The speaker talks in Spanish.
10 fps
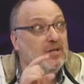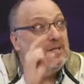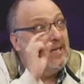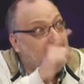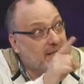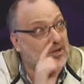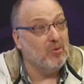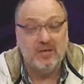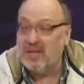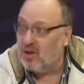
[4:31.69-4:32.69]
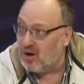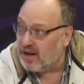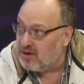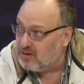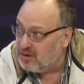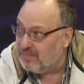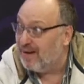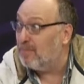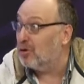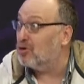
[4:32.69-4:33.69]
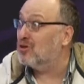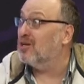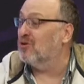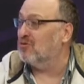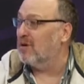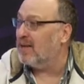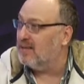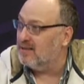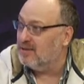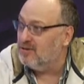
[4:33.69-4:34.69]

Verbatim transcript: 90 eh, dólares, ¿no? Y vale por dos años, imagínate, ¿no?